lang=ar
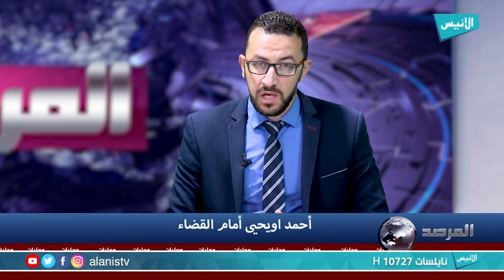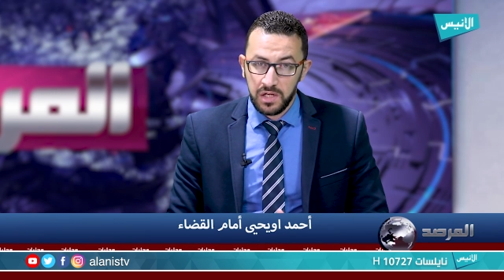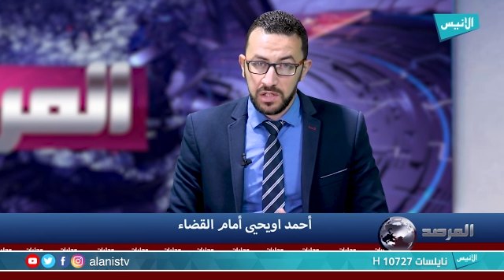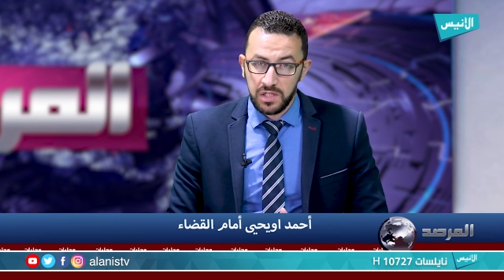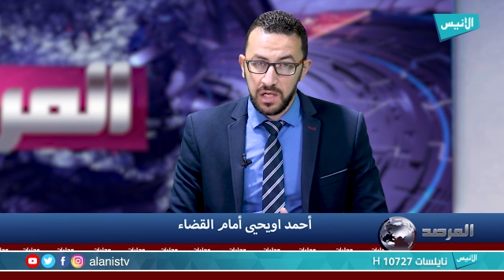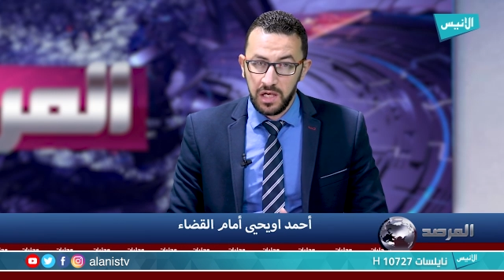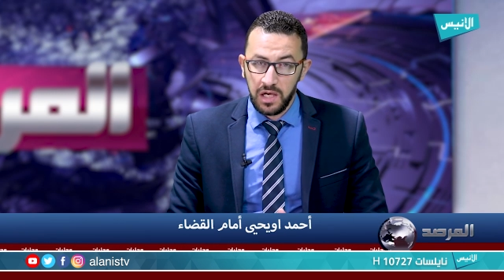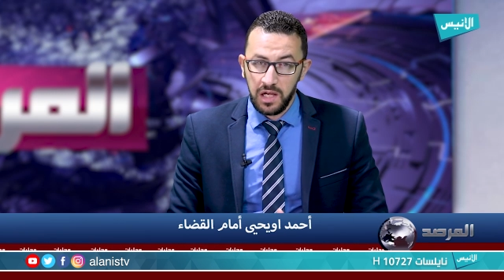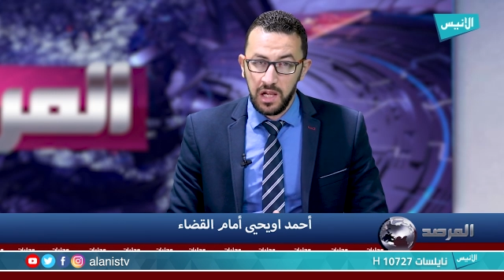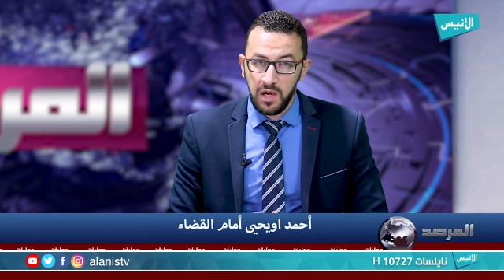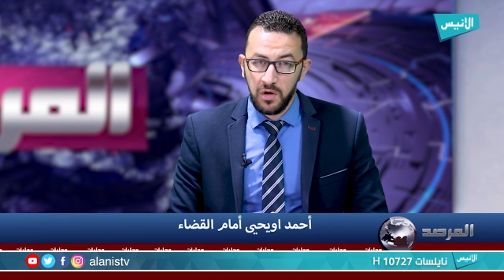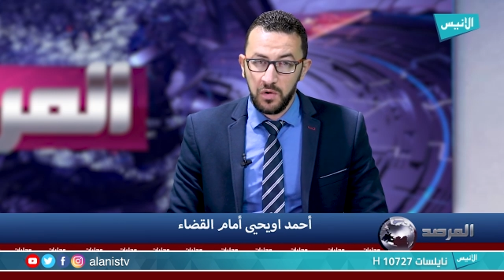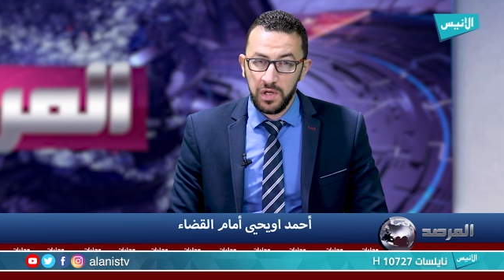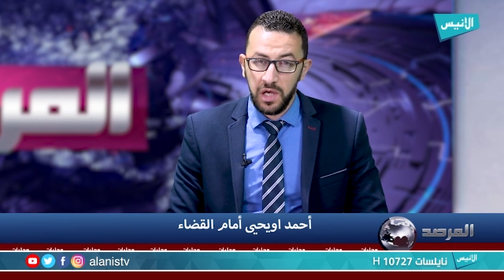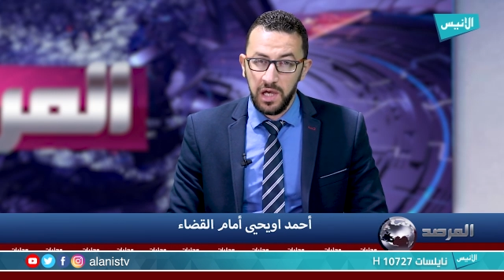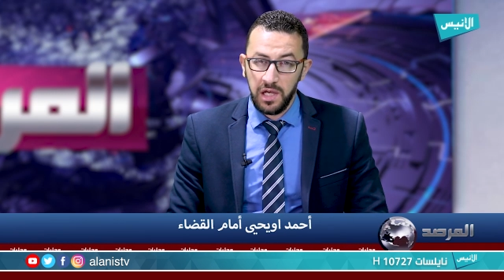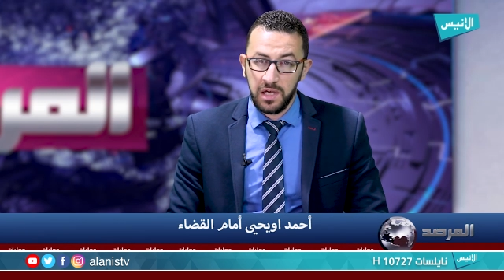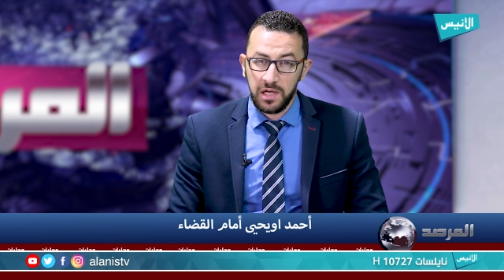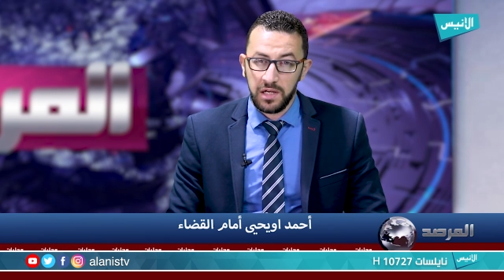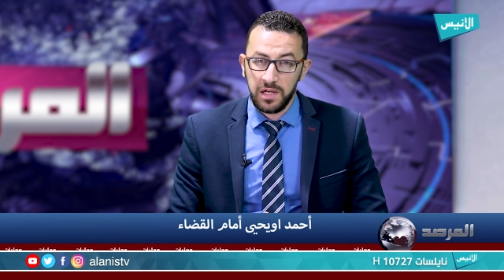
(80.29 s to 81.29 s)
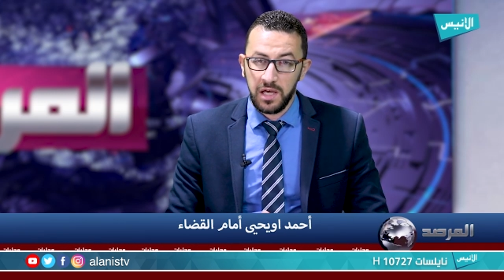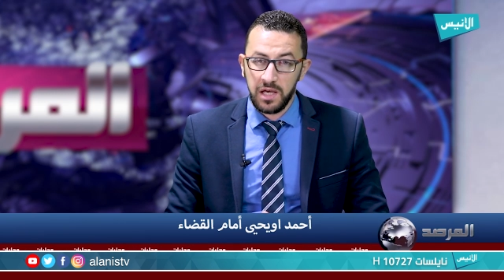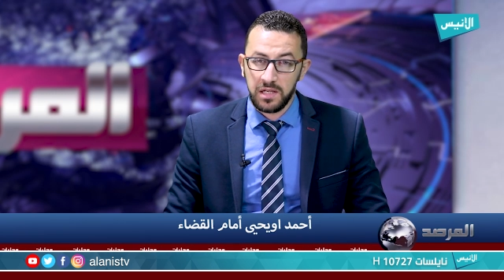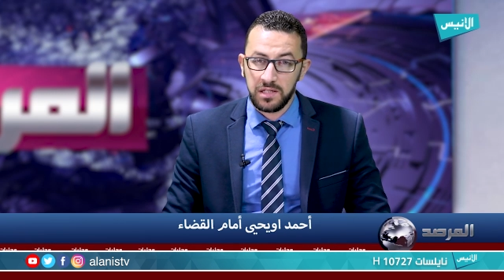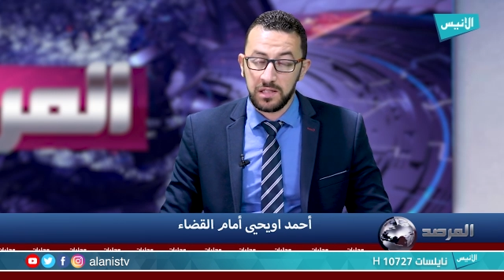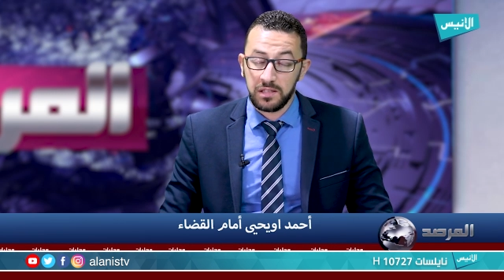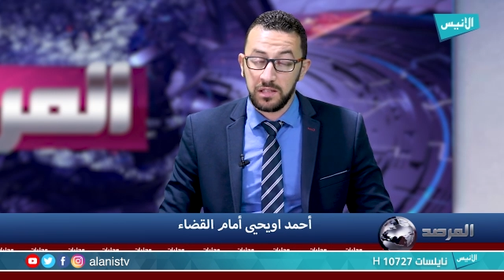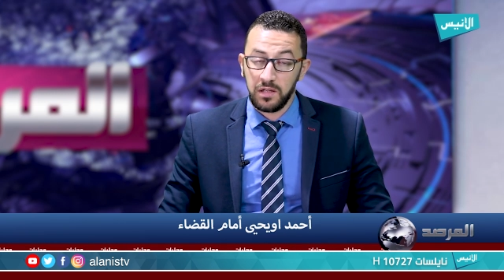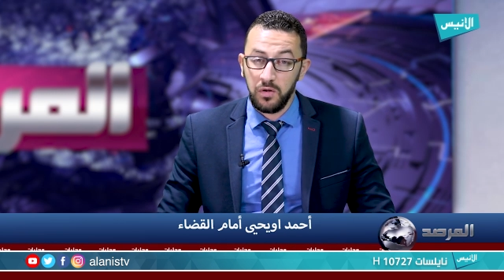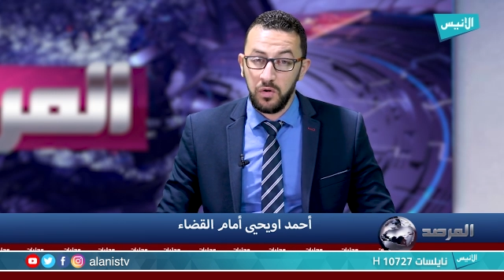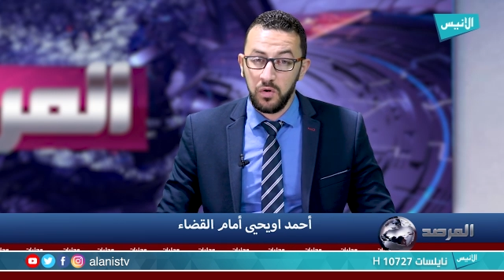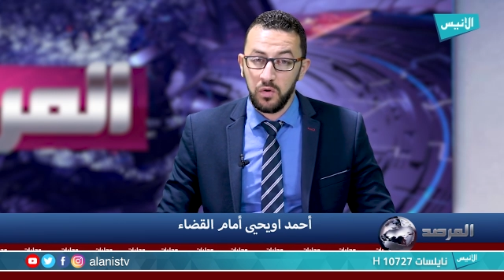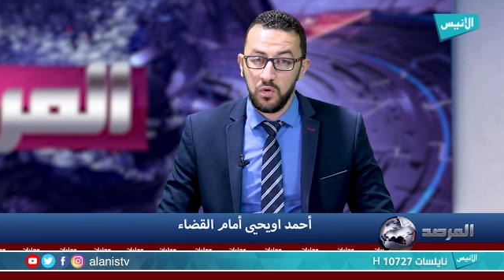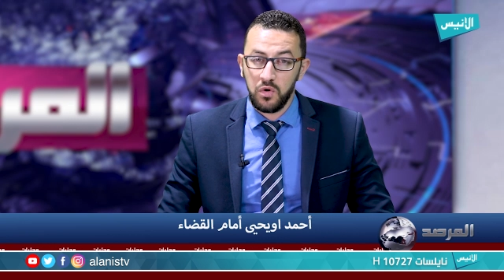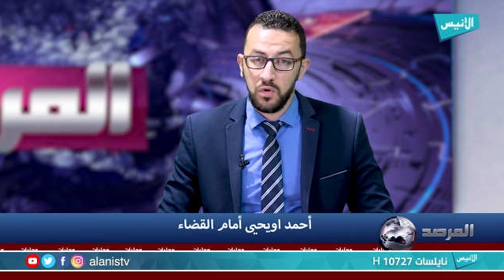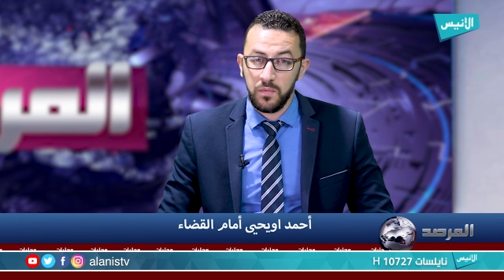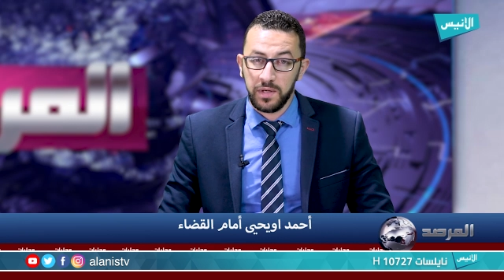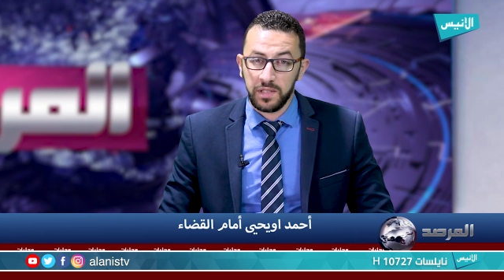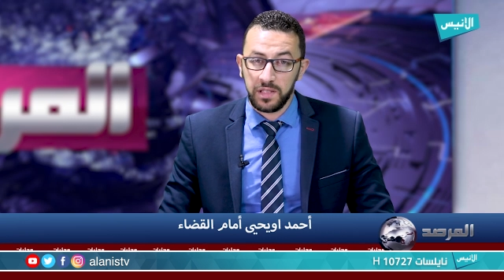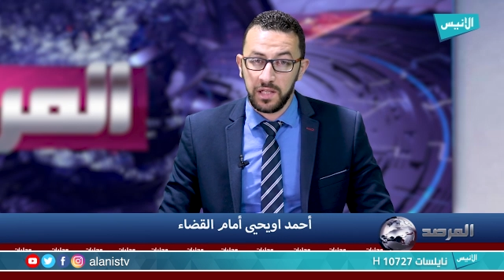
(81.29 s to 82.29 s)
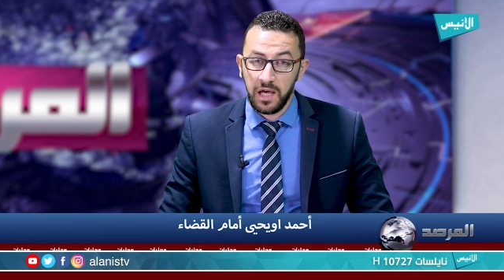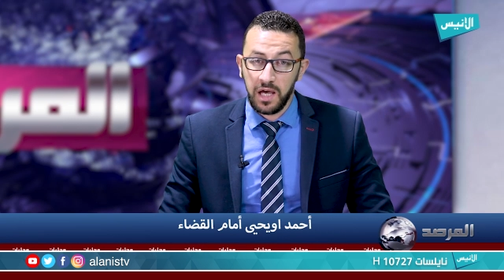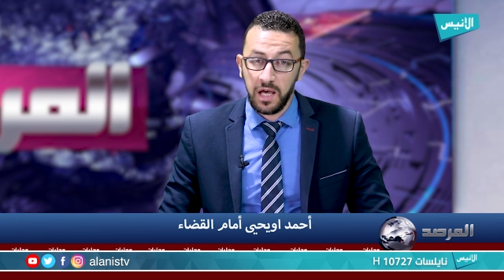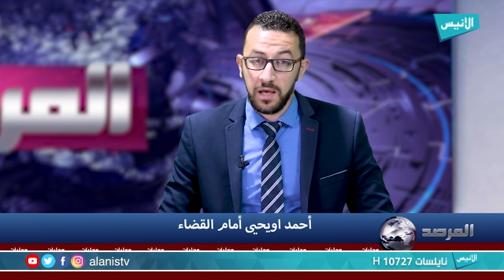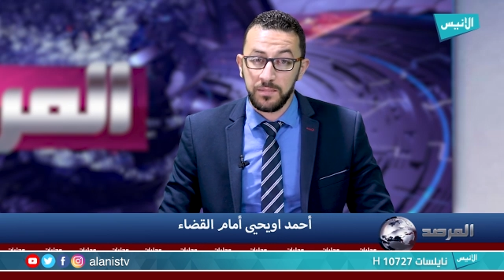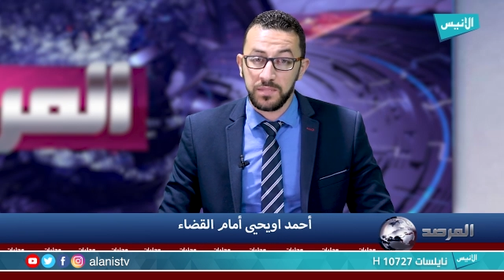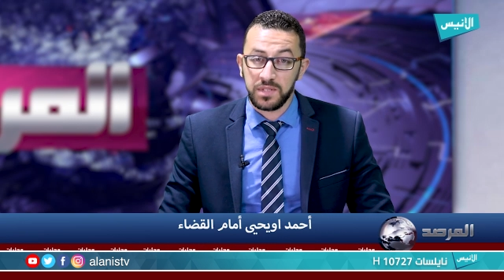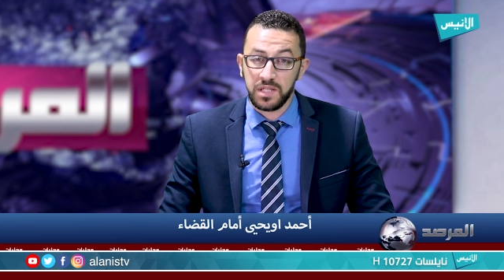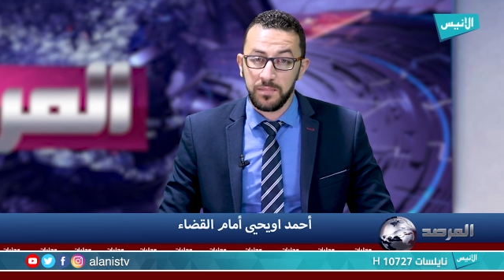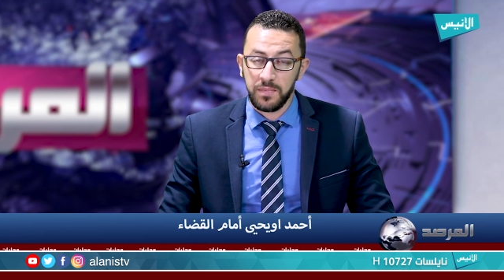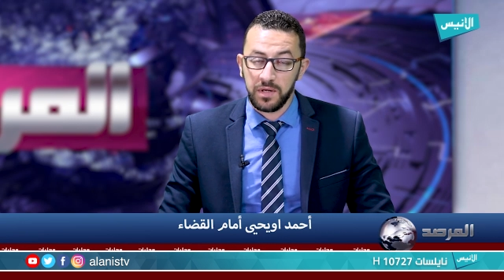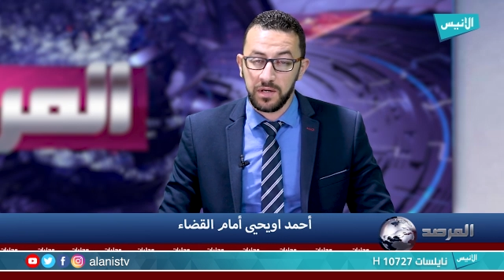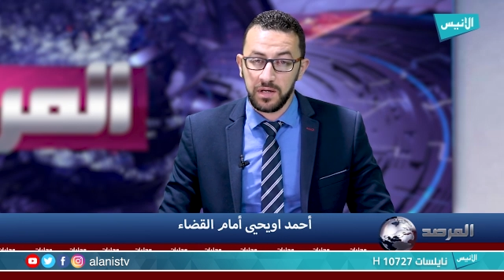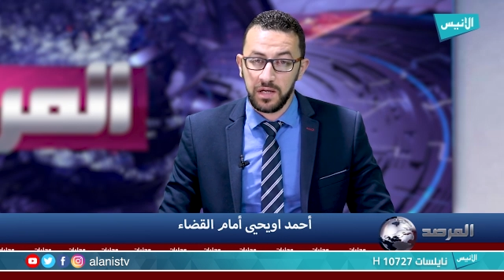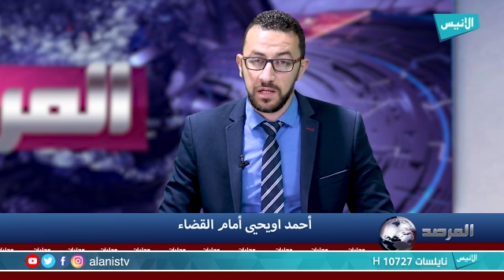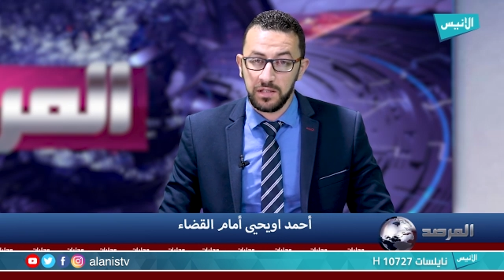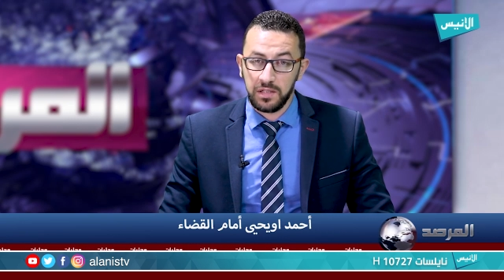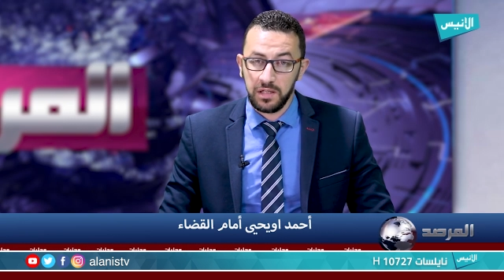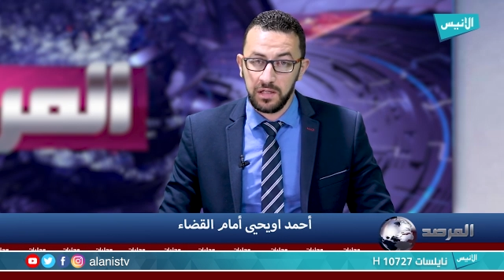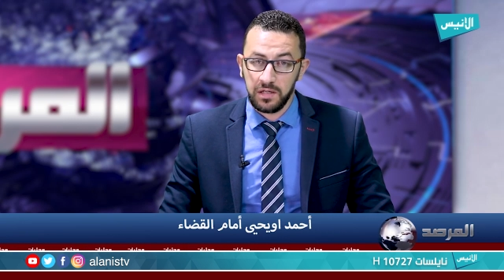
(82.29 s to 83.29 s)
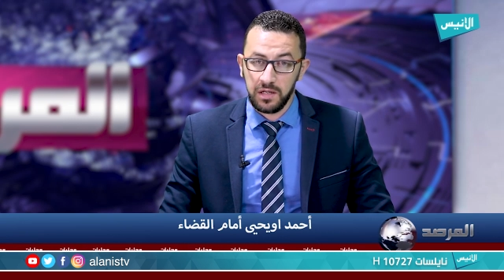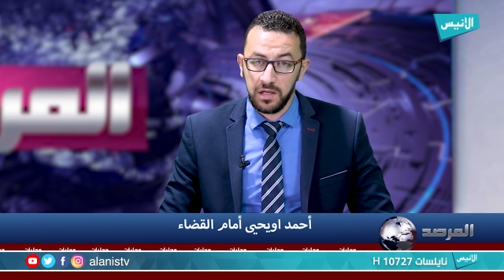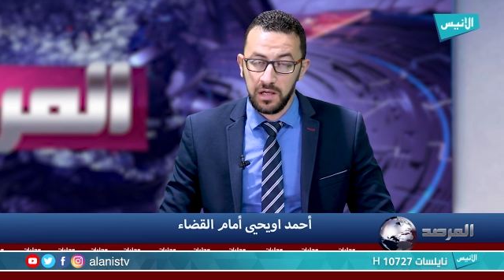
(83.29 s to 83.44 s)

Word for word: شغل أو يحيى رئاسة الحكومة خمس مرات